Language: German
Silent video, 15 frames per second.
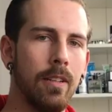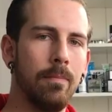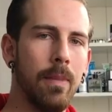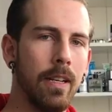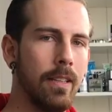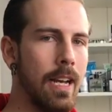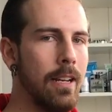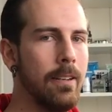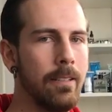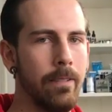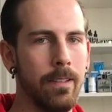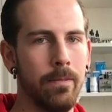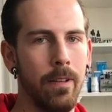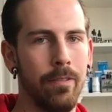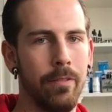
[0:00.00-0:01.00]
Macht alles,
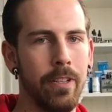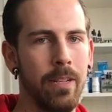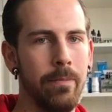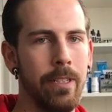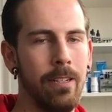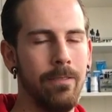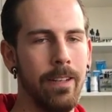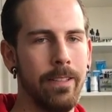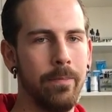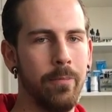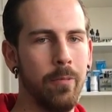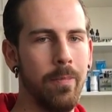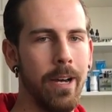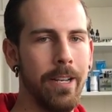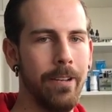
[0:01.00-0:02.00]
was man von einer mittelfesten
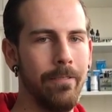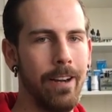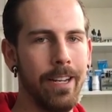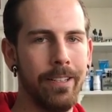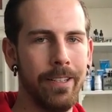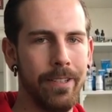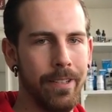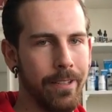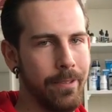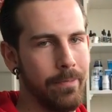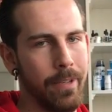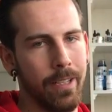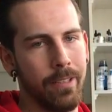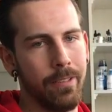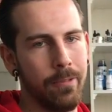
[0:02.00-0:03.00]
Pomade erwartet. Also
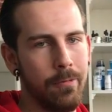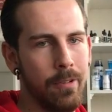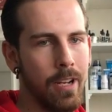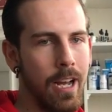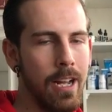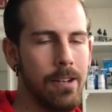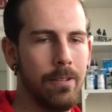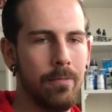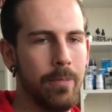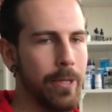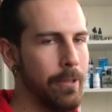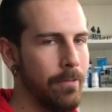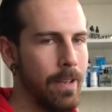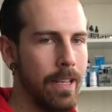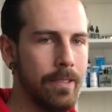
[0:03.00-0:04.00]
macht einen guten Halt, einen
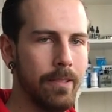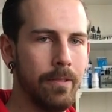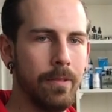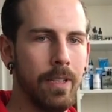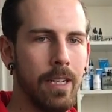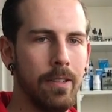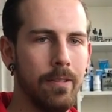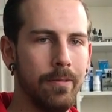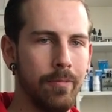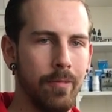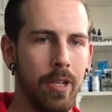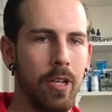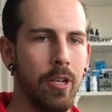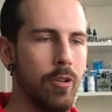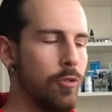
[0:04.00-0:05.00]
mittelfesten und halt einen
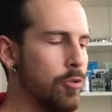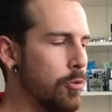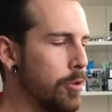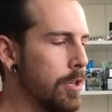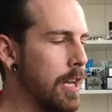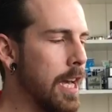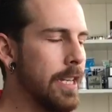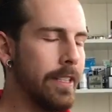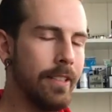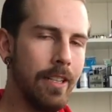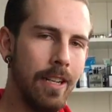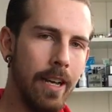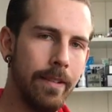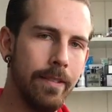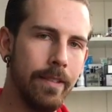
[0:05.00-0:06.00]
schönen leichten
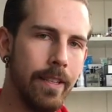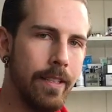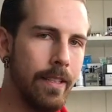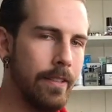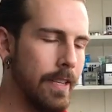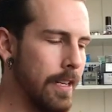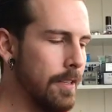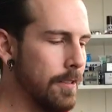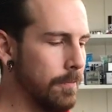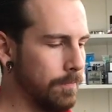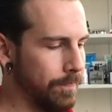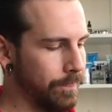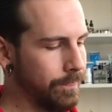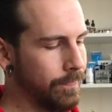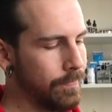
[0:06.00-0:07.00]
Glanz, sehr dezent
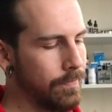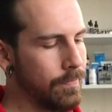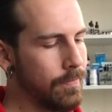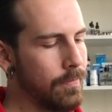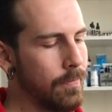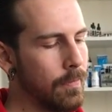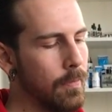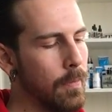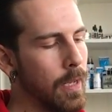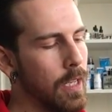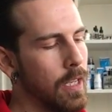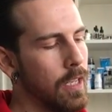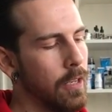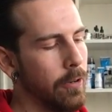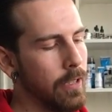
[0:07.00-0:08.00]

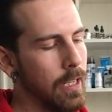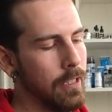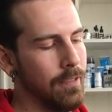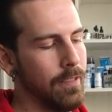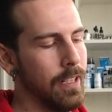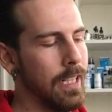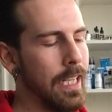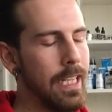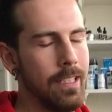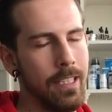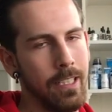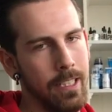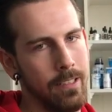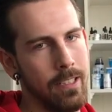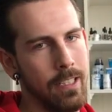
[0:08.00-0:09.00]
und hat einfach einen
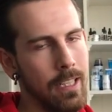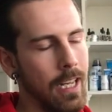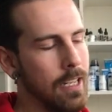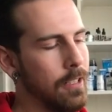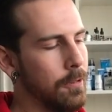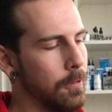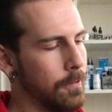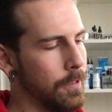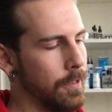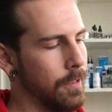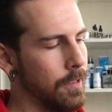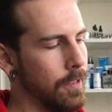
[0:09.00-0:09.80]
richtig, richtig geilen Duft.